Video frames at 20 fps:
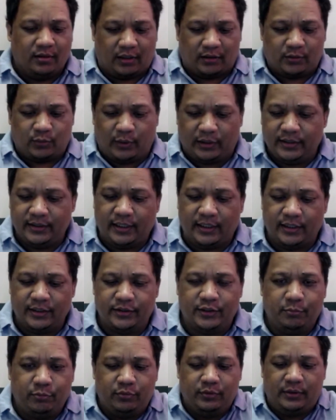Actually,
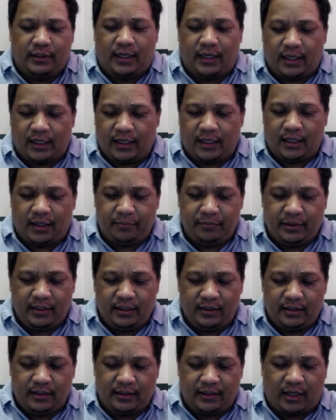na-receive na,
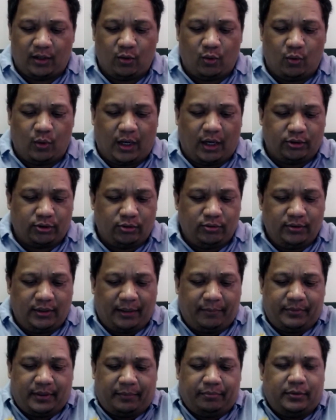bin, nakuha ko tong
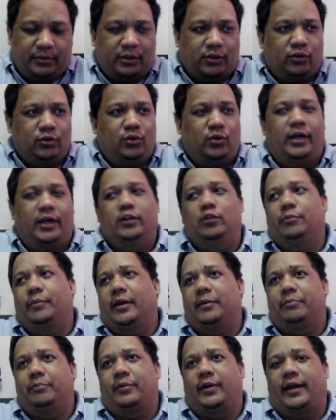laptop na to nung ano pa
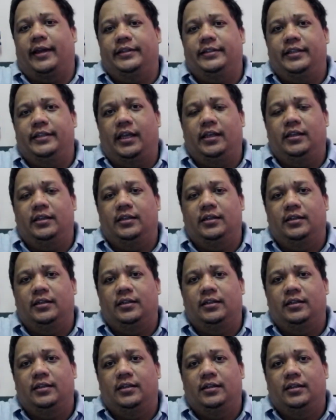eh, Friday.
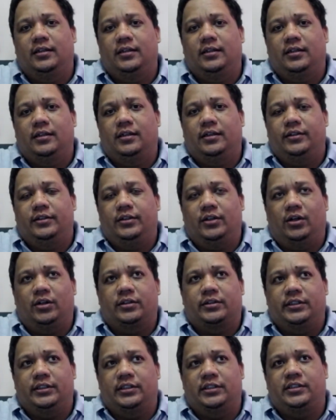No,
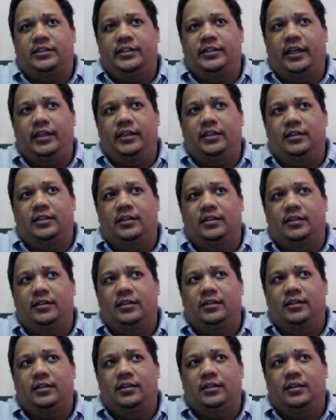Thursday.
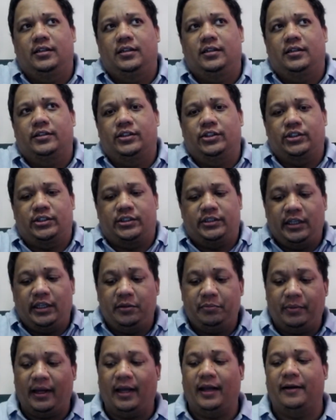Thursday
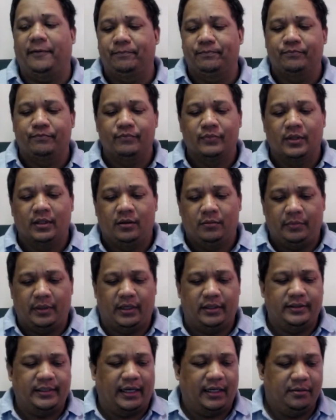pa. Pero
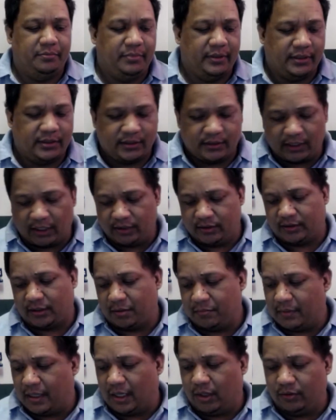dahil busy sa
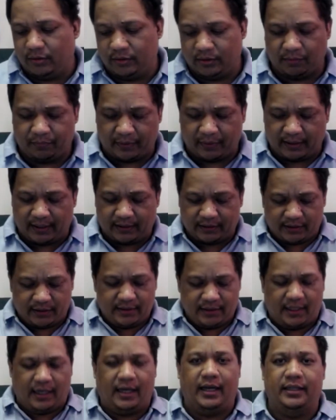trabaho, hindi pa natin
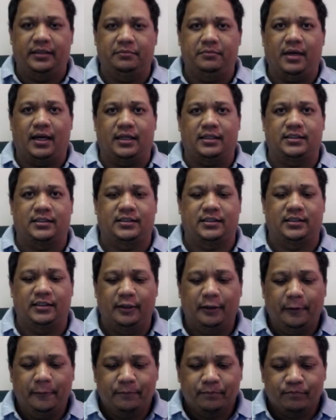na-unbox.
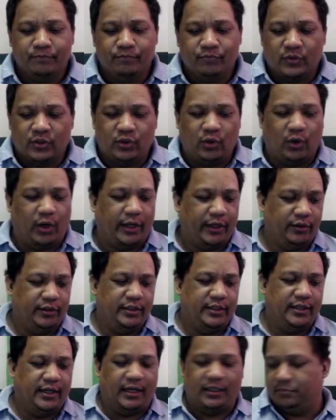So ngayon,
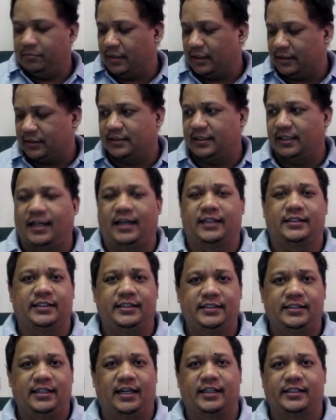i-unbox na natin.
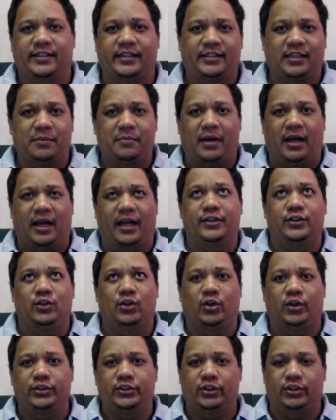Tsaka tasamahan nyo
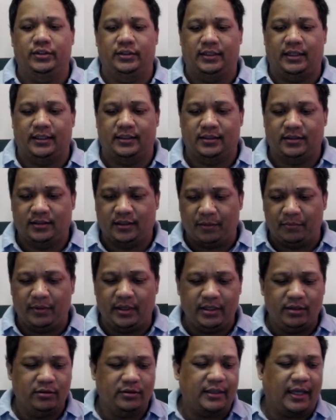ako doon. At
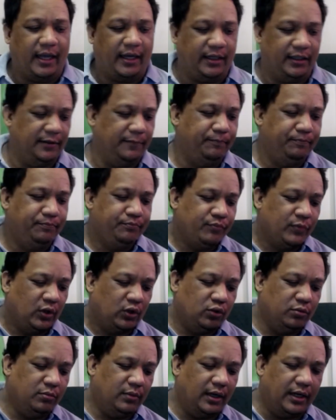sabihin nyo sa akin,
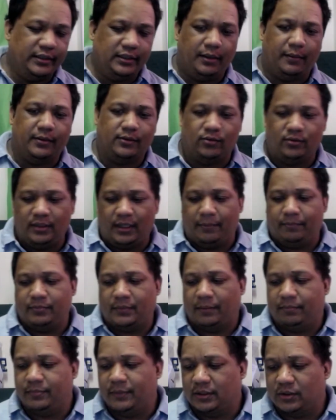kung maganda ba itong
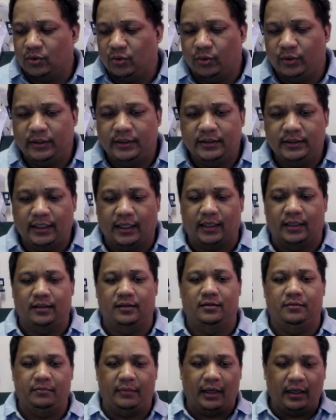laptop na to o hindi.
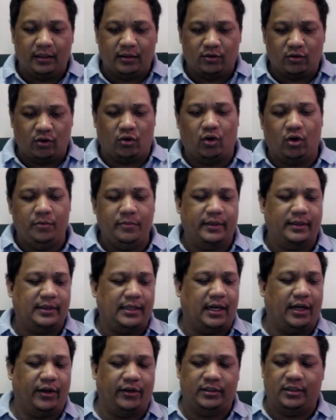Mag-comment
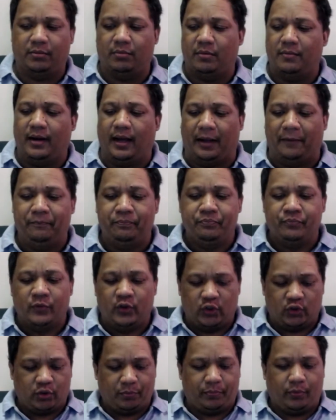lang kayo sa baba.
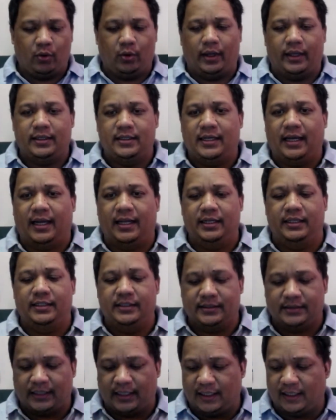Ito po ay galing
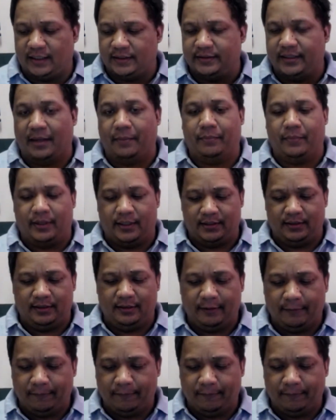sa DepEd.